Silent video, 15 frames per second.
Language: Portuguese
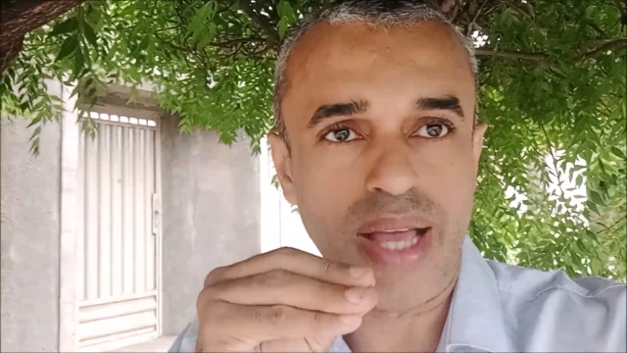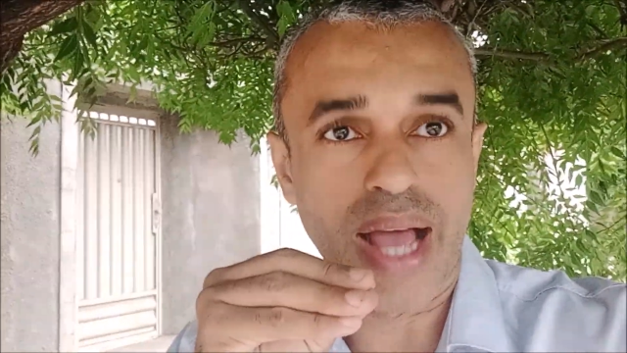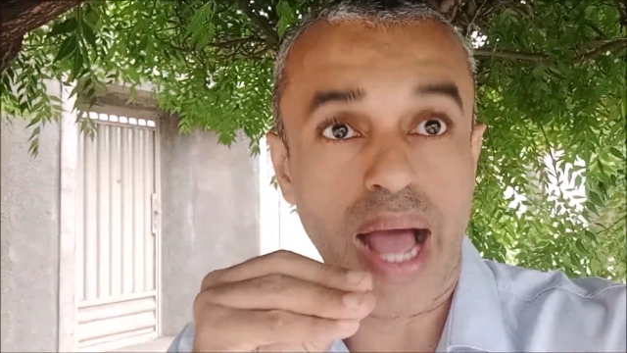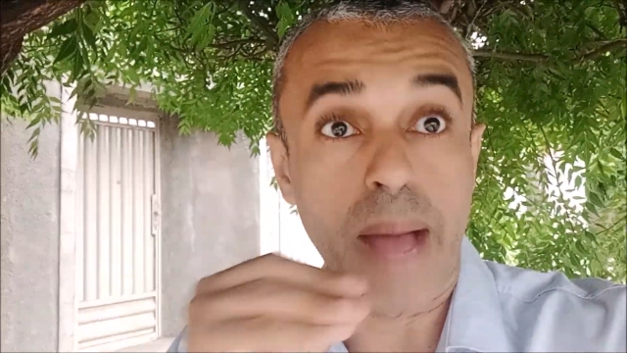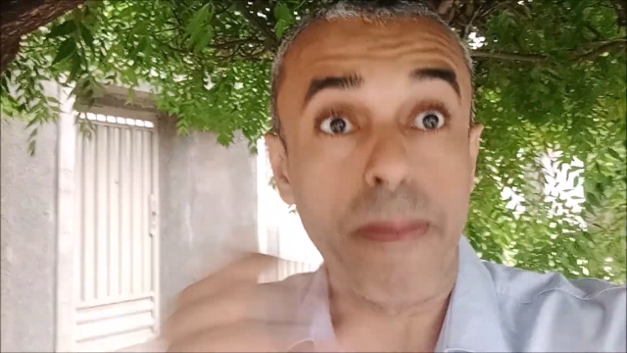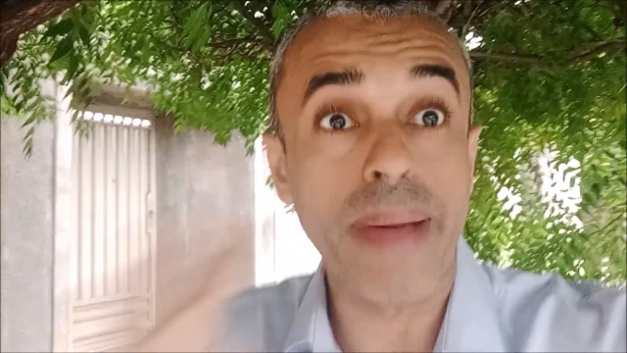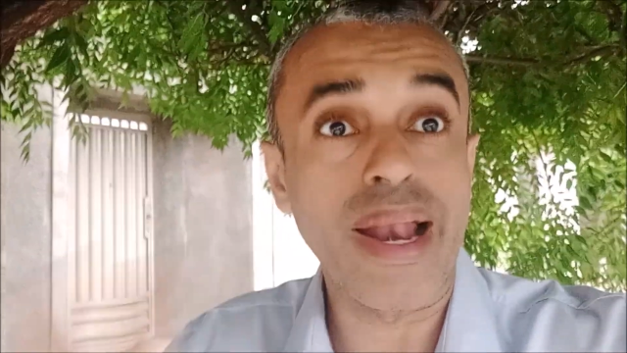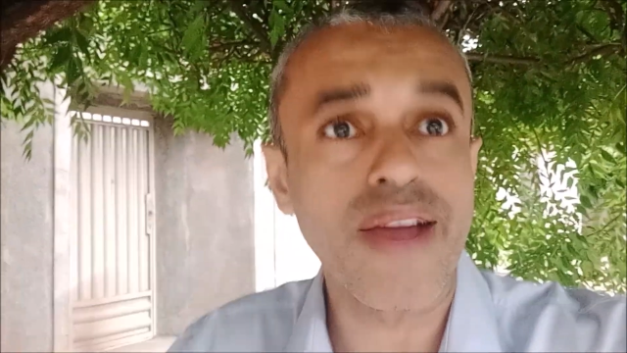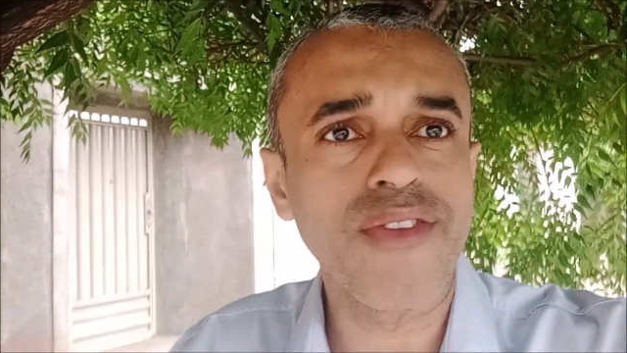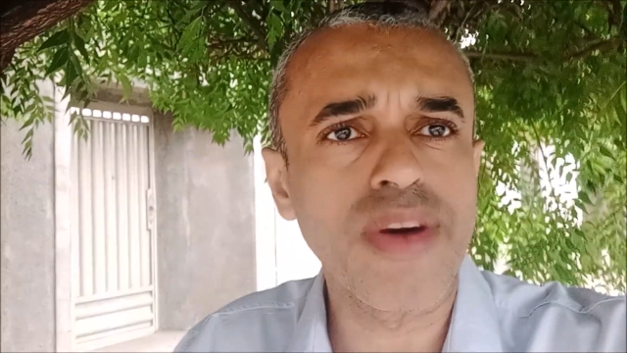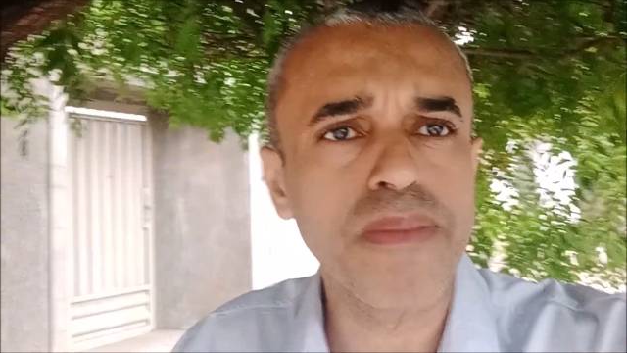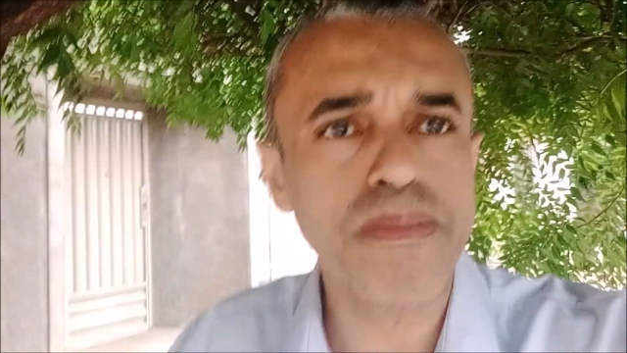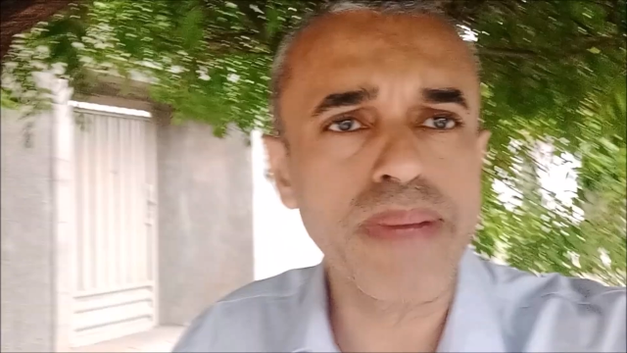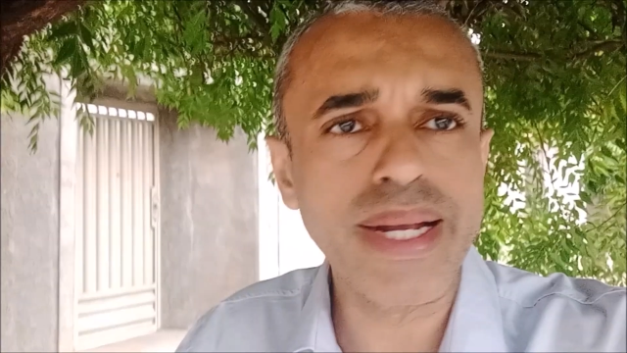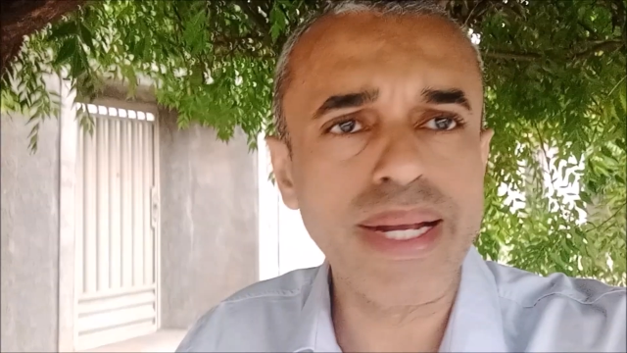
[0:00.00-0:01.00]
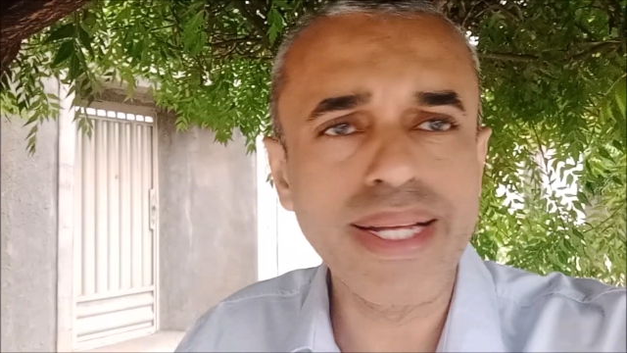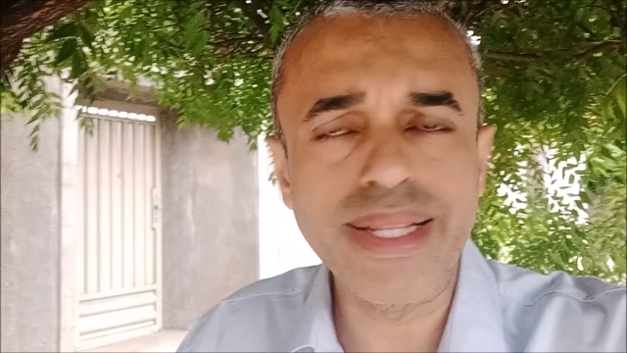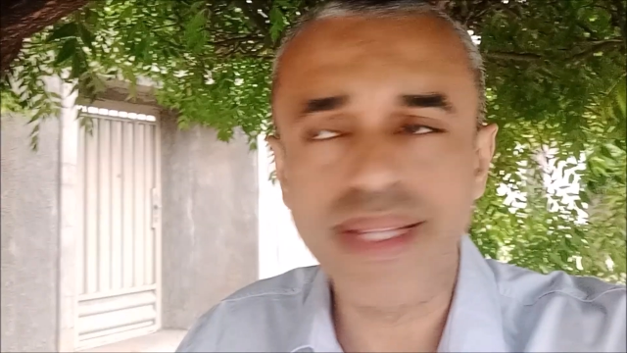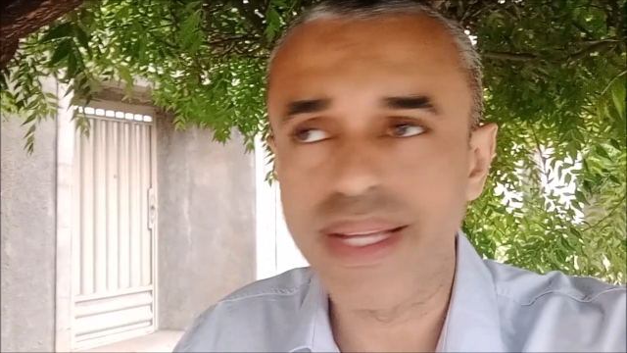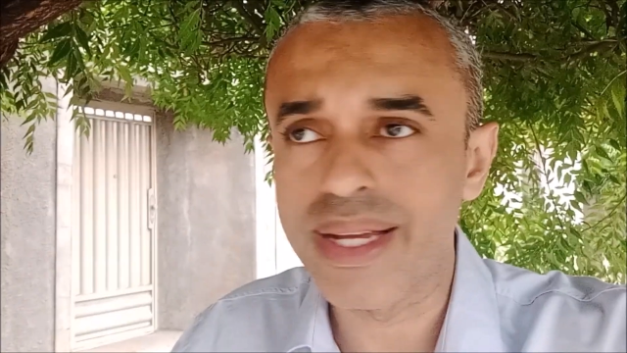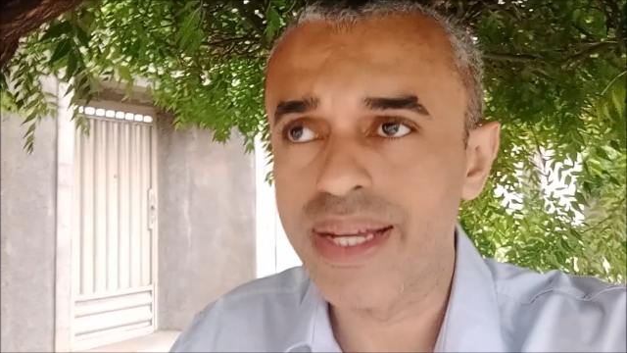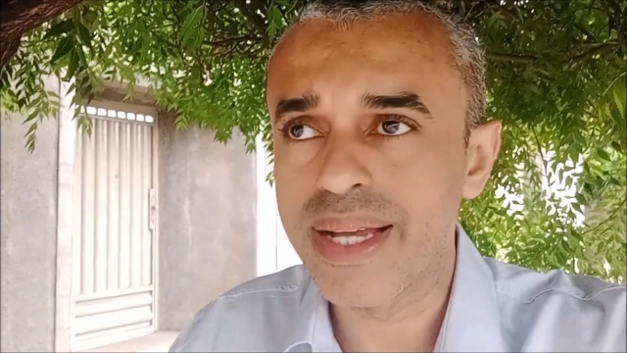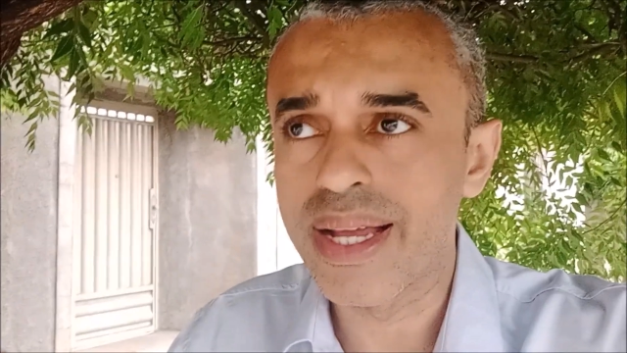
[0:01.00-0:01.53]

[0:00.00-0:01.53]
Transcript: a palavra branda